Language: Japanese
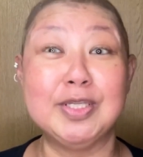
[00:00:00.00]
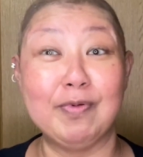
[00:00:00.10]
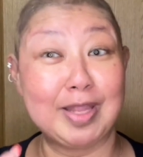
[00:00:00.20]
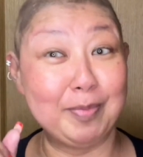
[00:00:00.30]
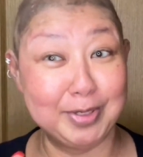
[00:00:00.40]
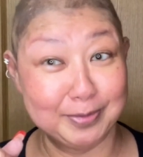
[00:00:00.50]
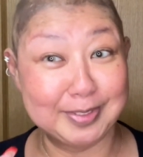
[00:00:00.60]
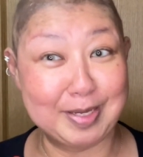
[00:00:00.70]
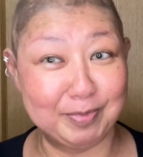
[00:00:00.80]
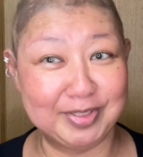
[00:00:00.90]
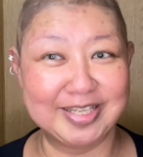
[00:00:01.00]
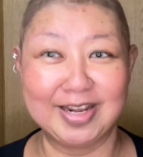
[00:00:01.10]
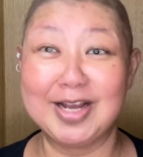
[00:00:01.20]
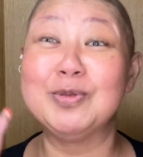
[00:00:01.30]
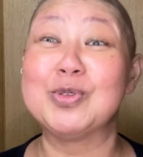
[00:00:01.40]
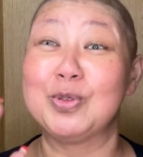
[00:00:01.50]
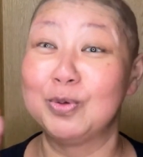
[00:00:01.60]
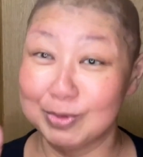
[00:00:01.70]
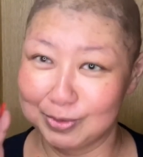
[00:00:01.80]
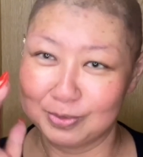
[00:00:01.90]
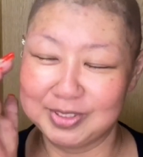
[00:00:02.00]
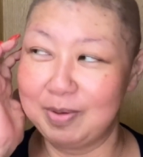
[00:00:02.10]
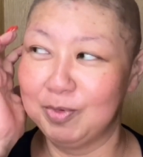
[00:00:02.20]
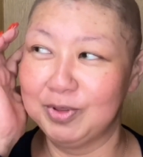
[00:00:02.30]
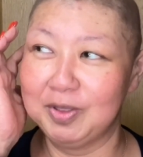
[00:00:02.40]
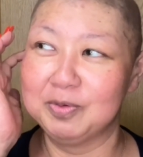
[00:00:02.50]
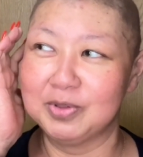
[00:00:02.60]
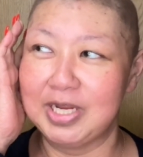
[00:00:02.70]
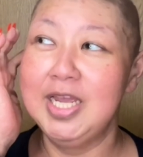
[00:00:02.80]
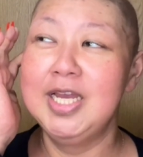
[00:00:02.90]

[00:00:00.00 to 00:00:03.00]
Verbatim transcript: は食べるの専門ですけど彼女は飲むの専門ということで